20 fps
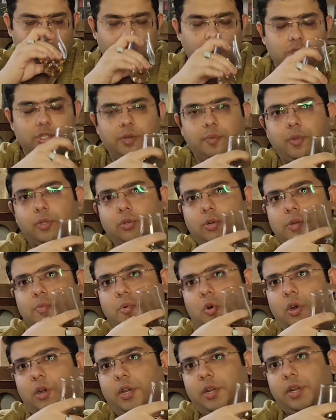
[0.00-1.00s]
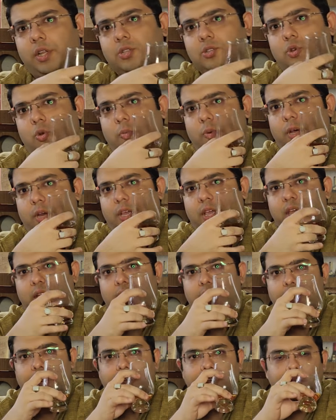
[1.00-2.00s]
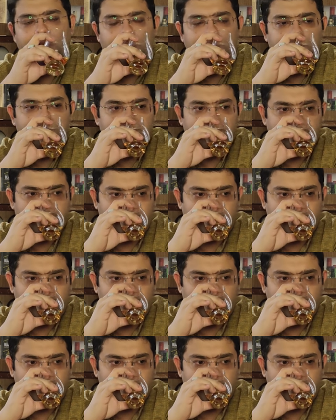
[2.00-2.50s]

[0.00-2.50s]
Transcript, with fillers: नोजिंग में थोड़ी मॉल्टीनेस उभर के आ रही है